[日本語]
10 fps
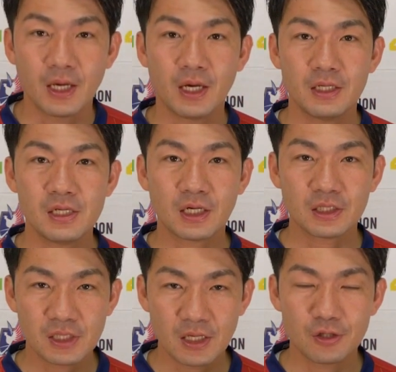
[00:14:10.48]
えー、新
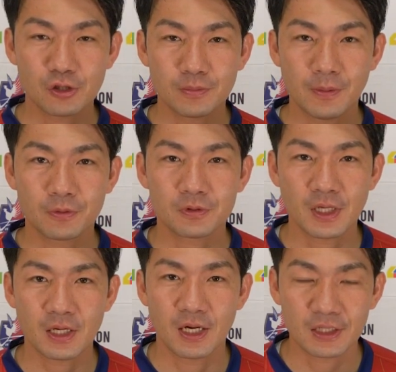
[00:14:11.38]
潟戦熊本
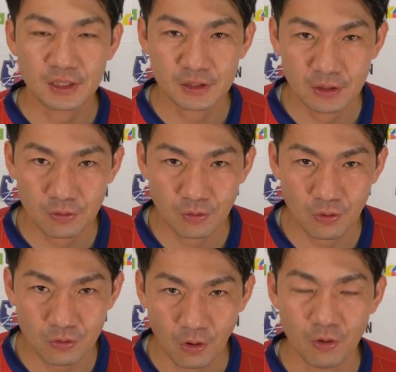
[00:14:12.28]
戦秋田戦の
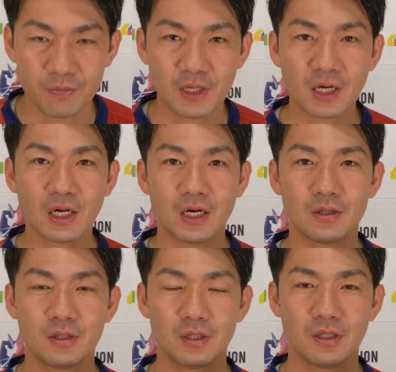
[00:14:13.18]
ゴールを見ながら
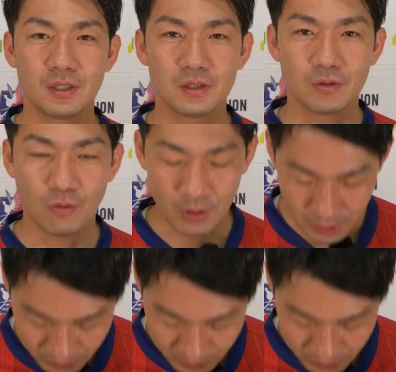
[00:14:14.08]
終わ